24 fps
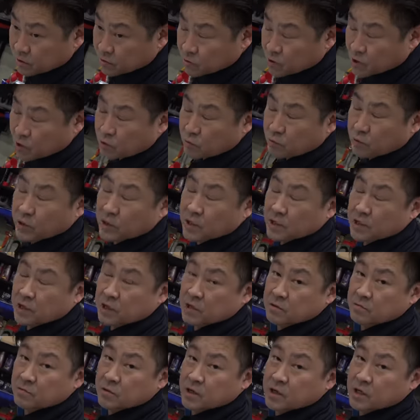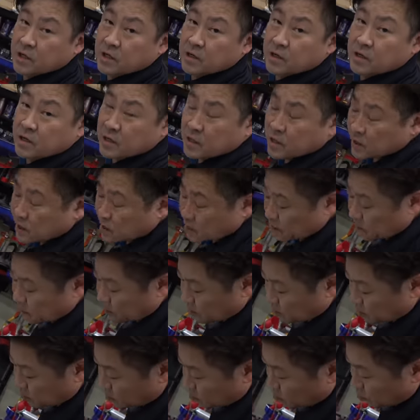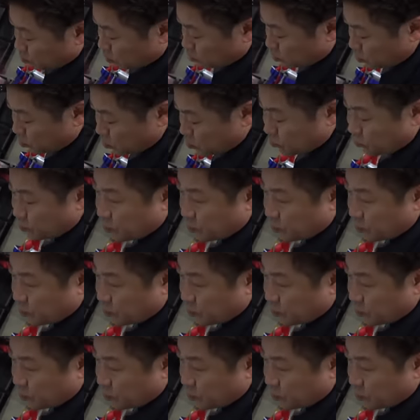최고봉 아니겠습니까? 그래서 보통